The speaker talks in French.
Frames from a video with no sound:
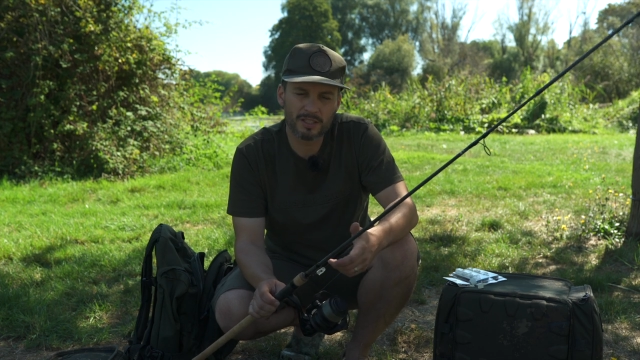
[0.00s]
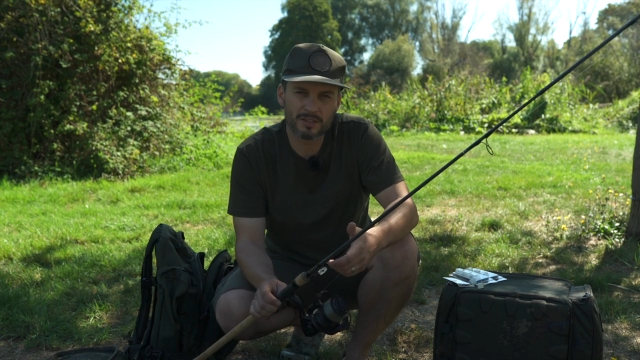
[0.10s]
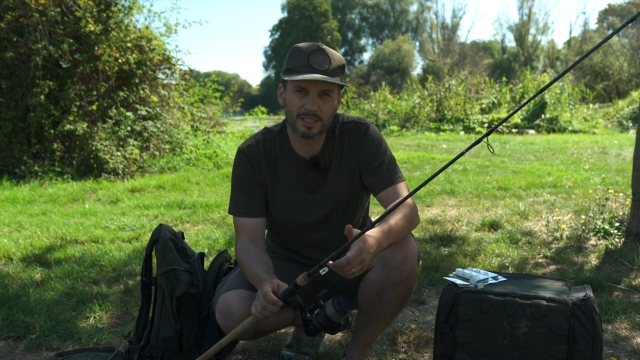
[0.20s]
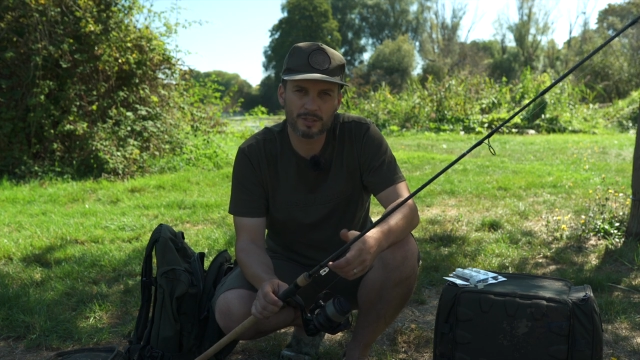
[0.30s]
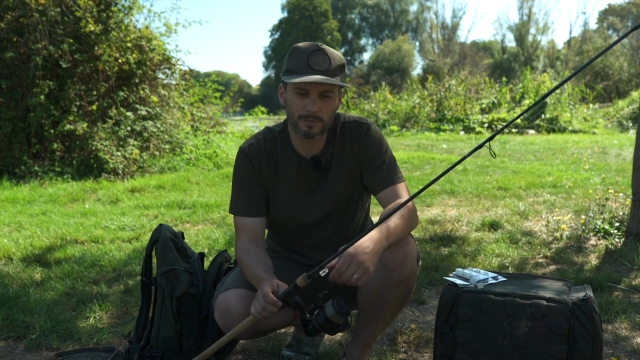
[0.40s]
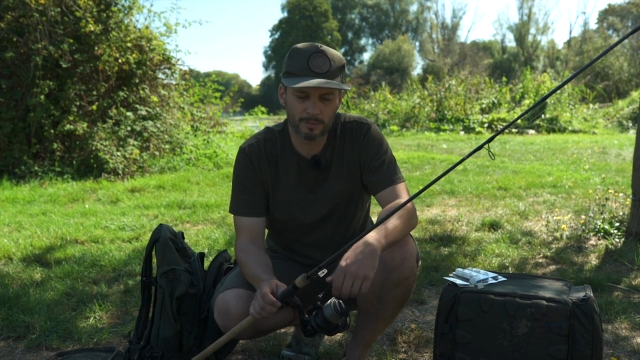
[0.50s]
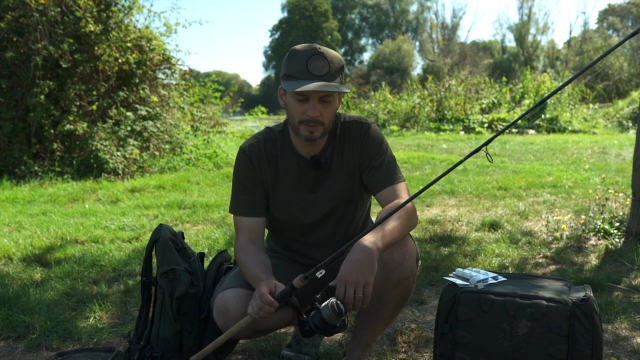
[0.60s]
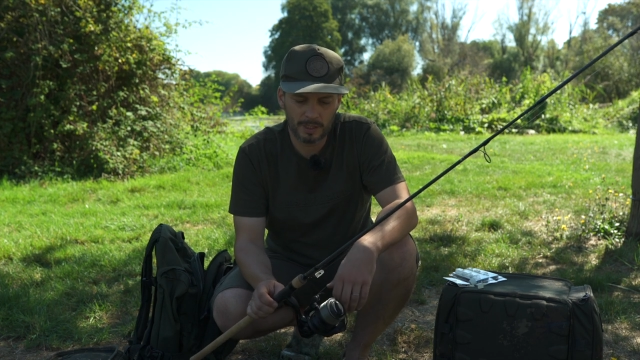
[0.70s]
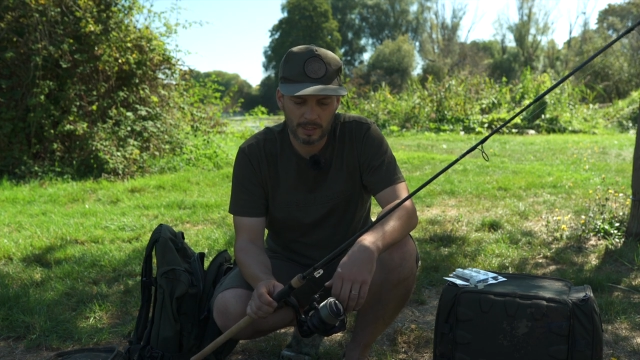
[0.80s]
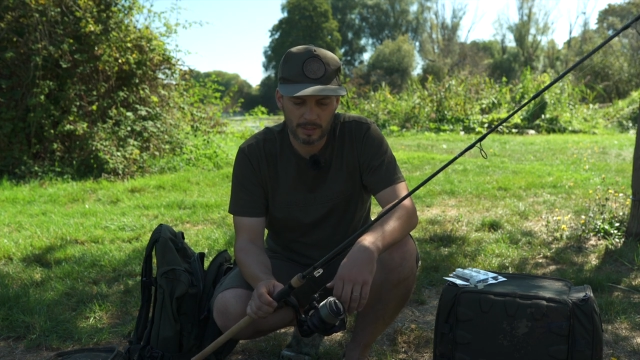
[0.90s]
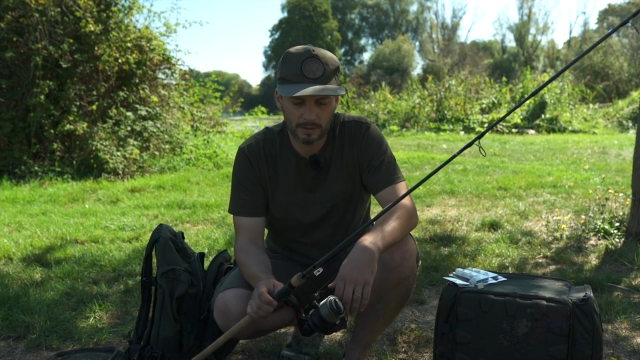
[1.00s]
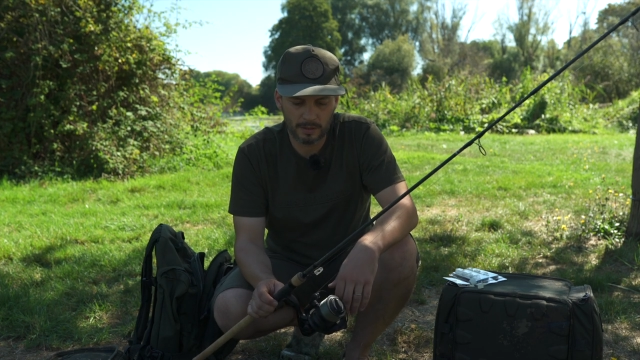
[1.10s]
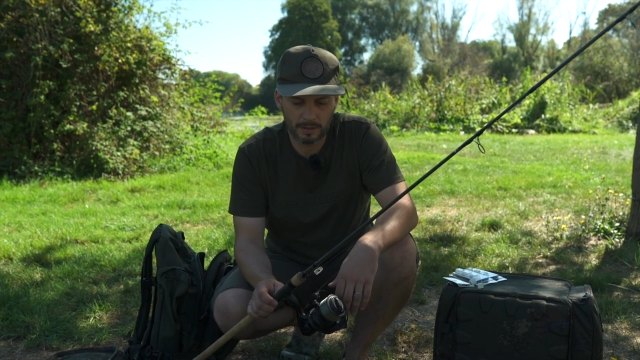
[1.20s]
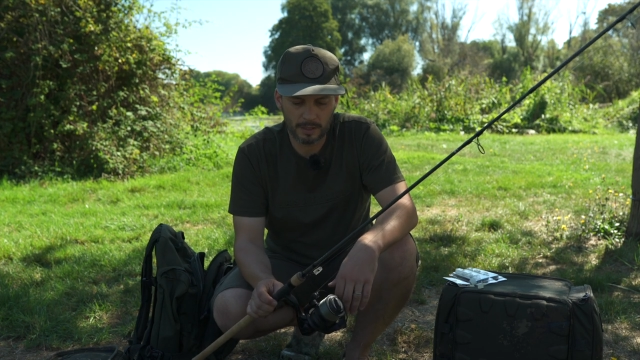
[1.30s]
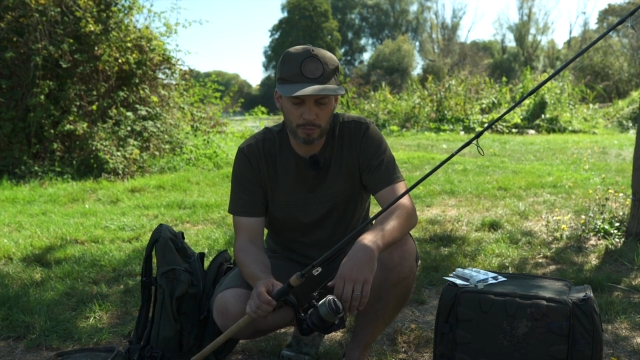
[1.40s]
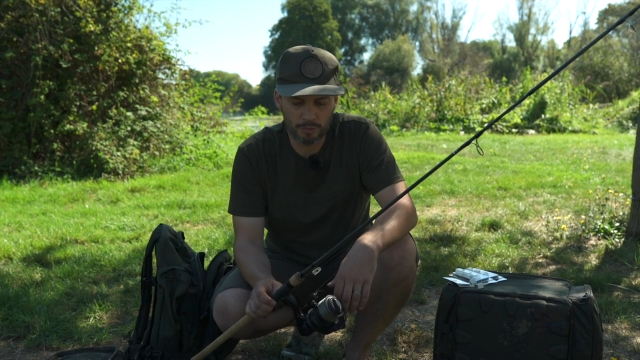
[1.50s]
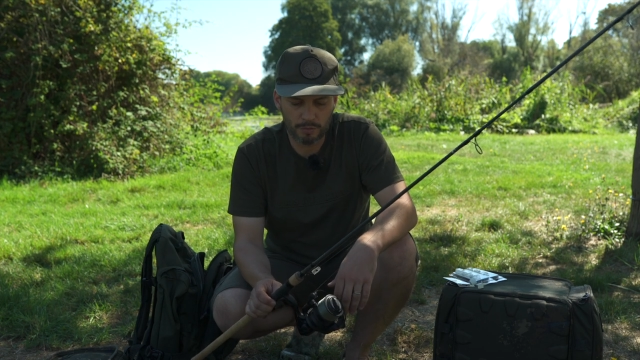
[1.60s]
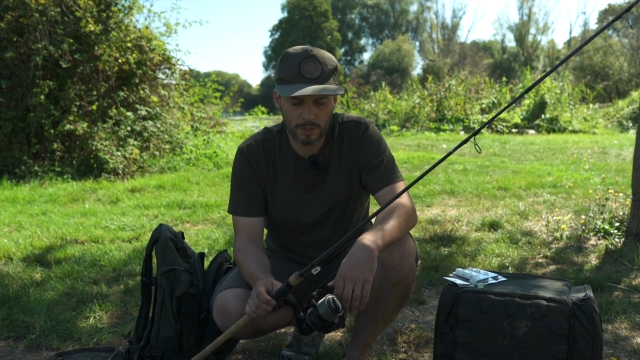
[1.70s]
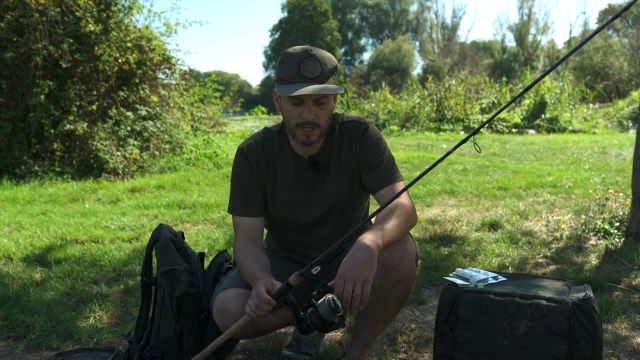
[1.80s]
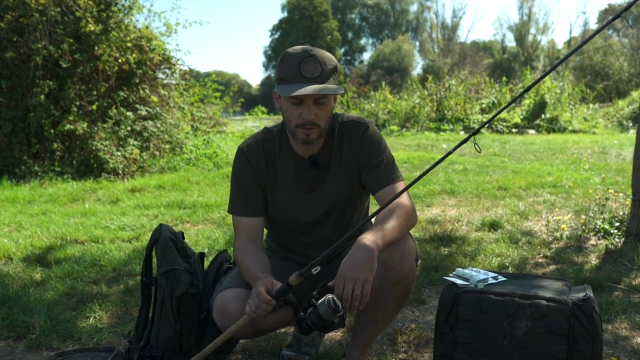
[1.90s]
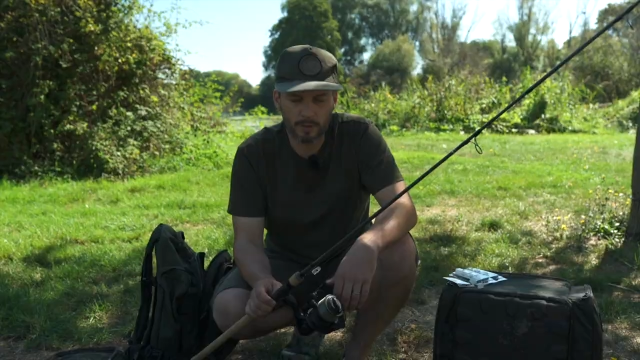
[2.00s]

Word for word: sensations euh, et pouvoir